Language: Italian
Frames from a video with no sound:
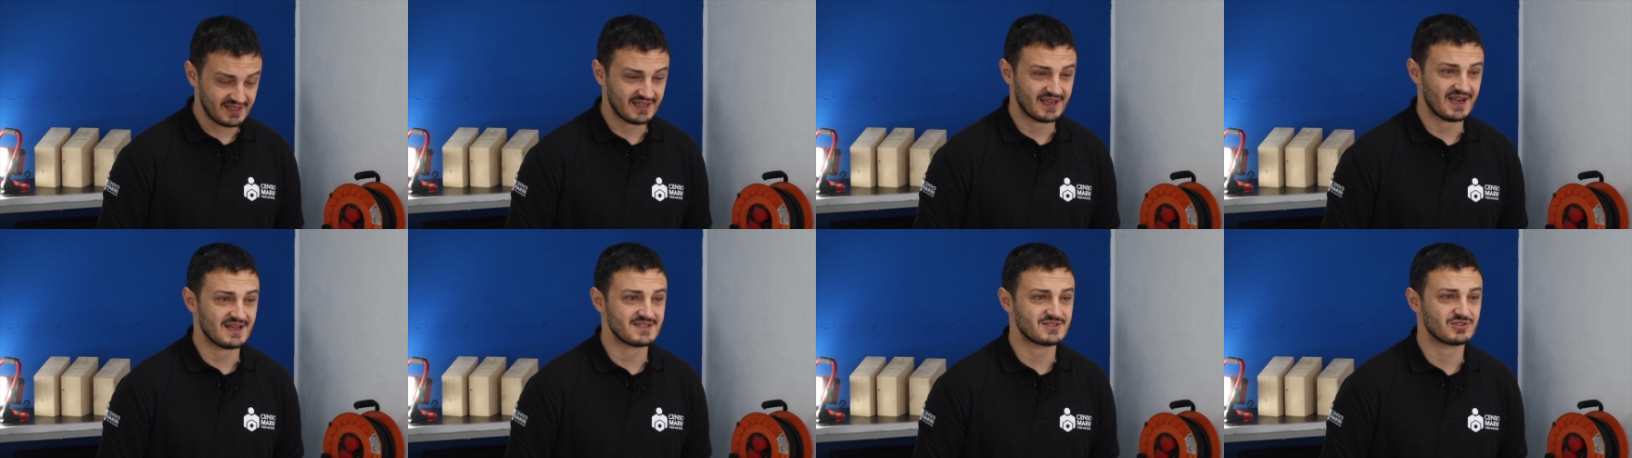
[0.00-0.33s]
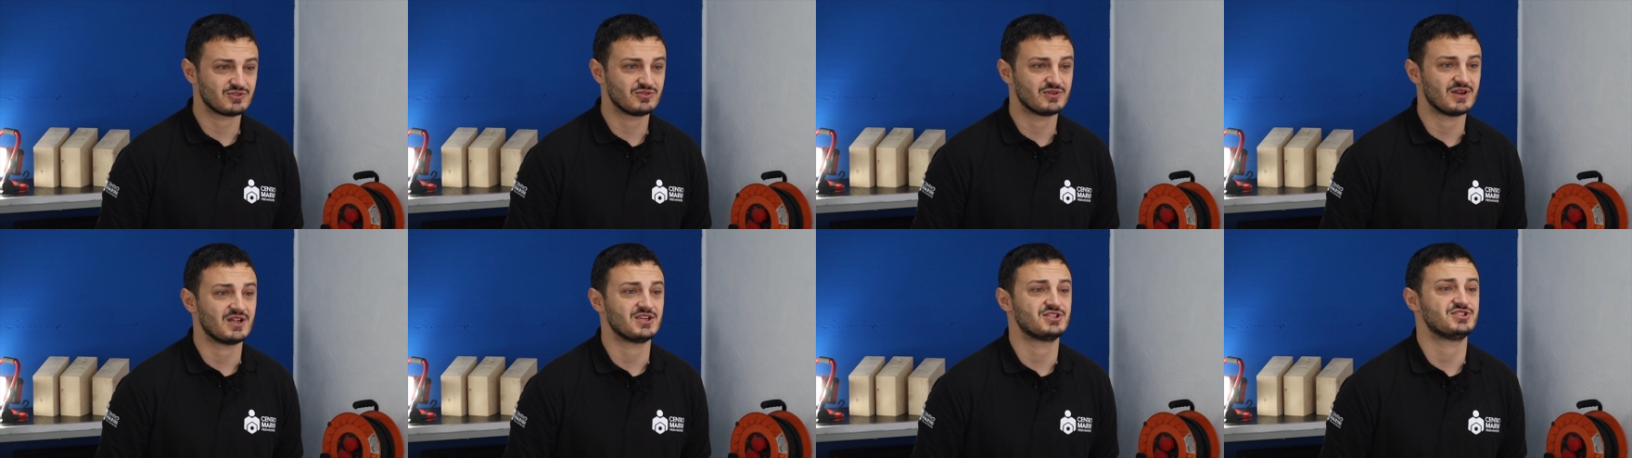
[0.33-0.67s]
il
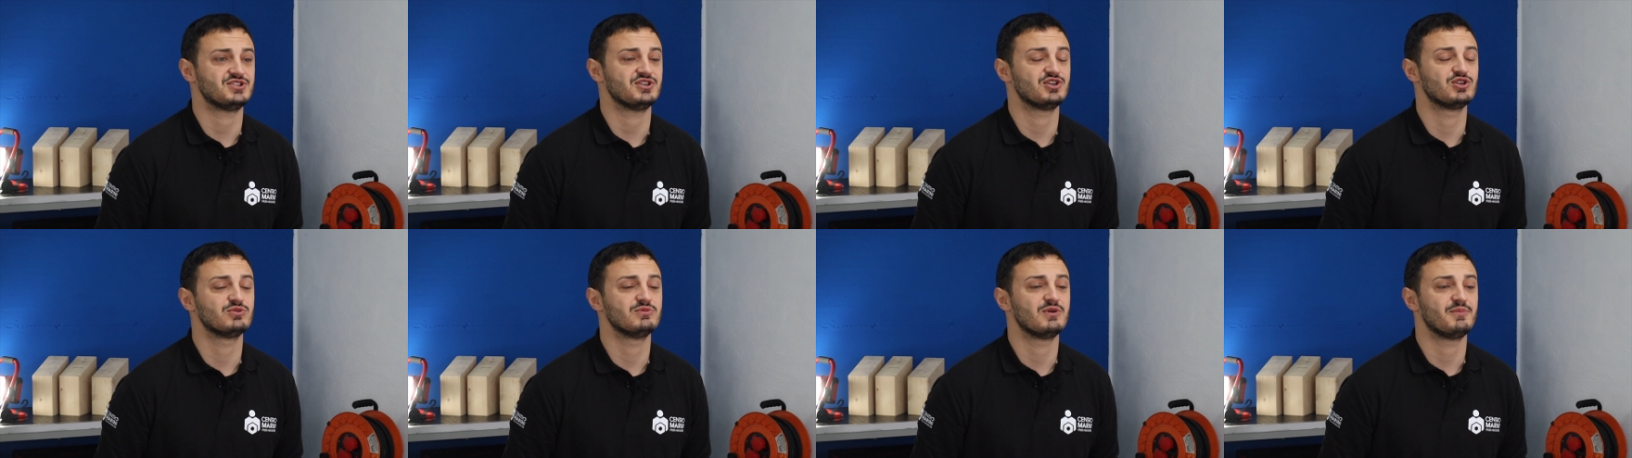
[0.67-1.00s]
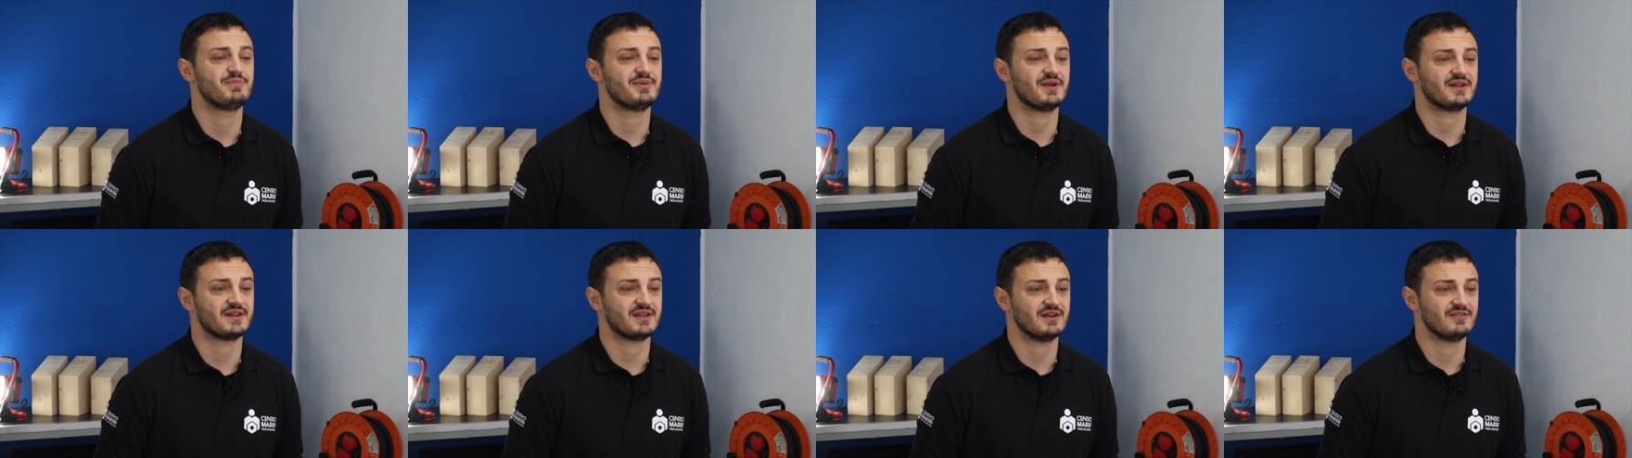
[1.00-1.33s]
casco nasce
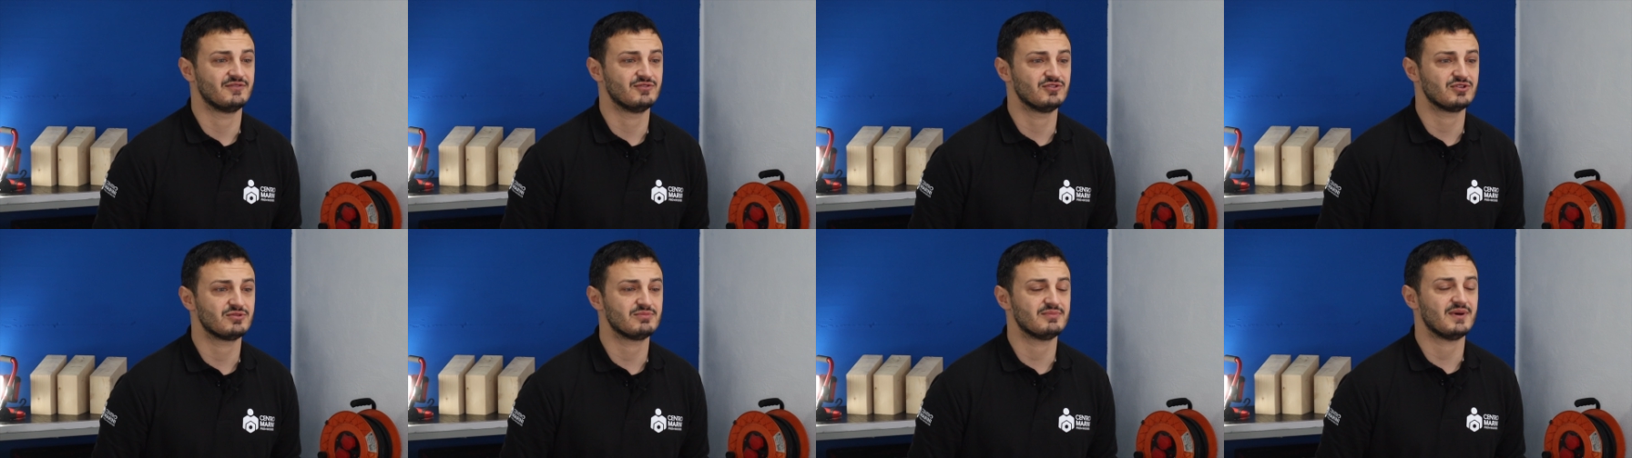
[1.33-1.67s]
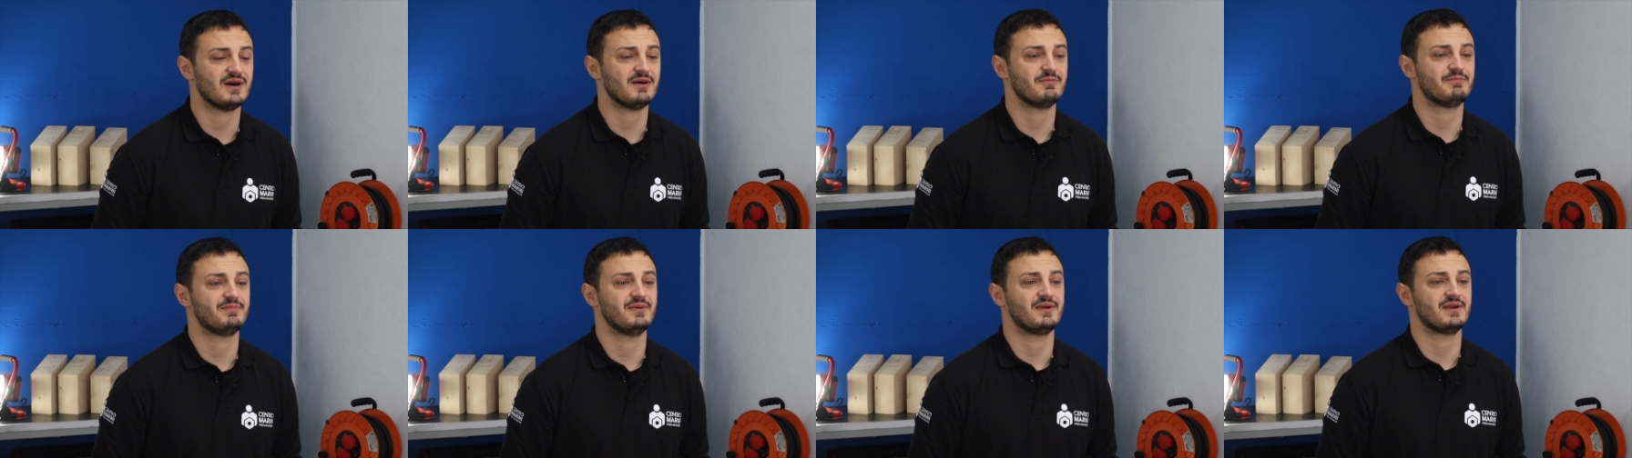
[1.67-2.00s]
come
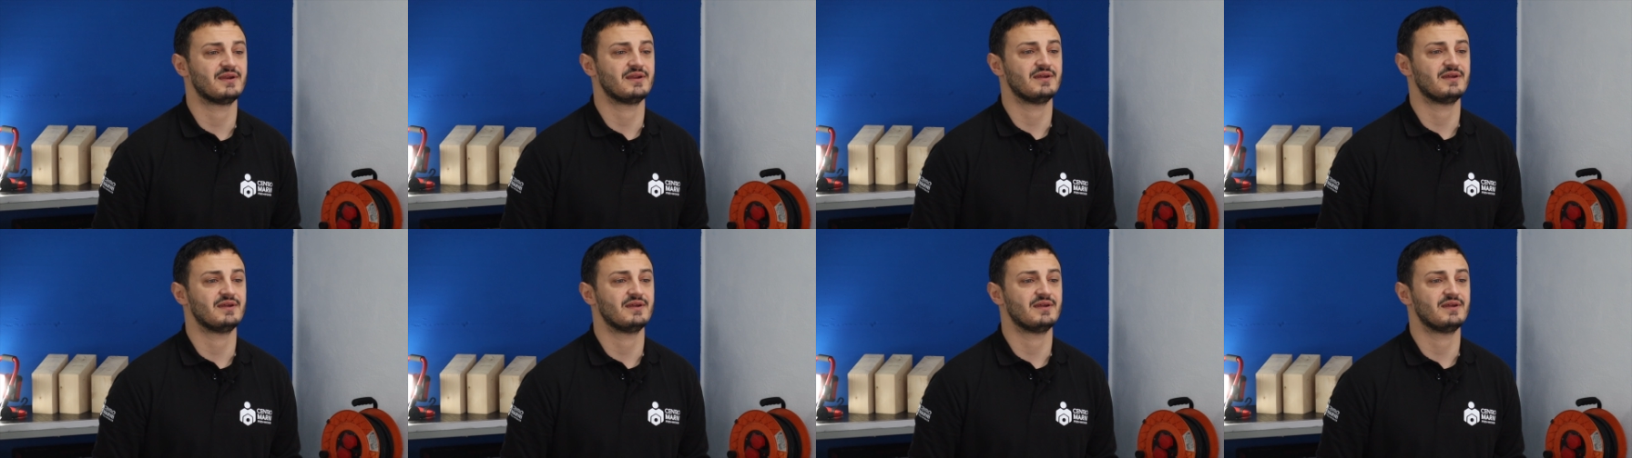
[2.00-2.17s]
piattaforma per